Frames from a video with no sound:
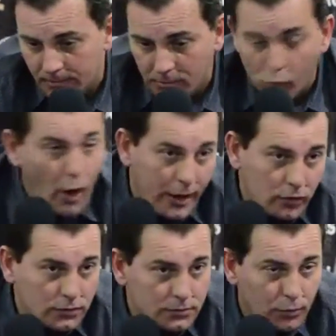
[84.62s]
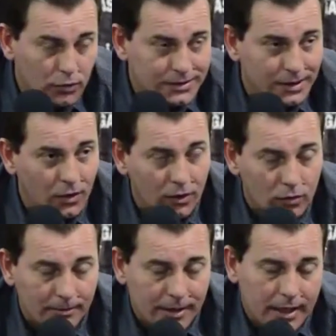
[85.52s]
bueno, por decirlo de alguna
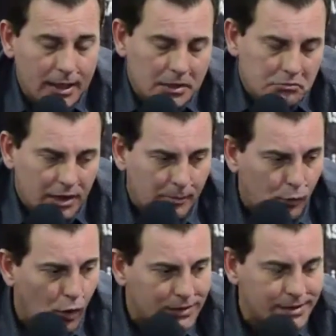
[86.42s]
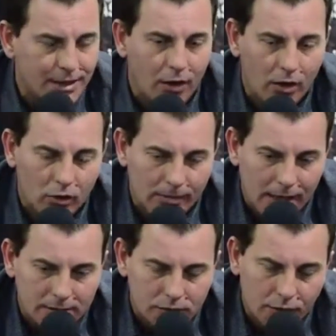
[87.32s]
manera, y que pudo haberse llevado algo más.
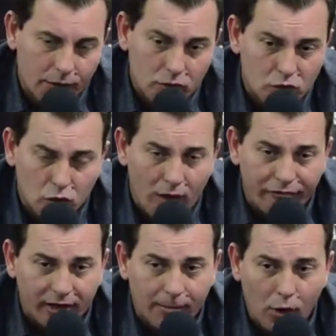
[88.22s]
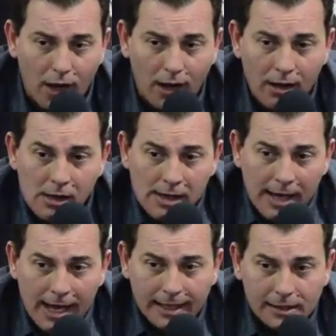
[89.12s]
Entonces, bueno, nosotros nos aferramos
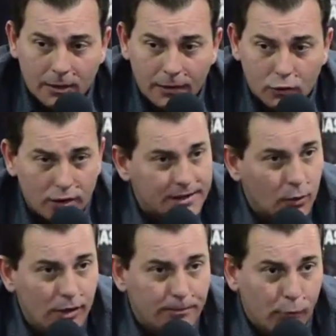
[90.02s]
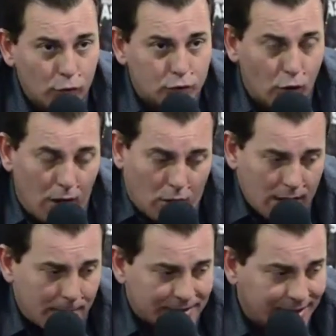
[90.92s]
a, que esta victoria sea un impulso, ahora
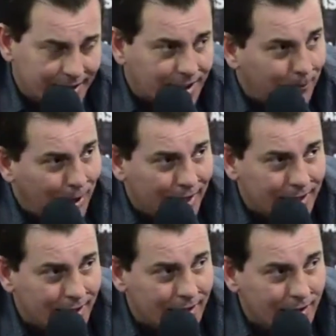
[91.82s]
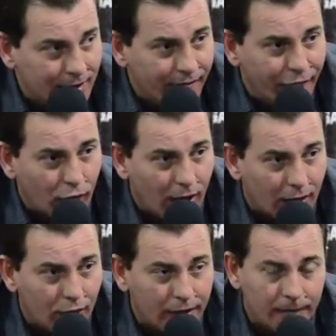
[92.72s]
ya pasar esta página y,
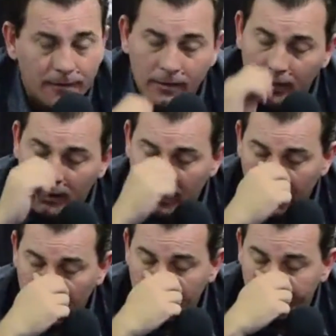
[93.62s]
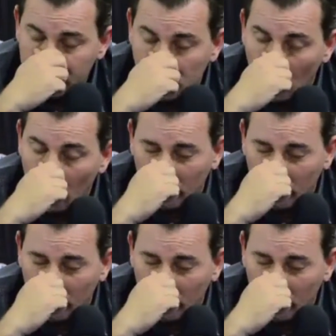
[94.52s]
enfocarnos en, en Defensor,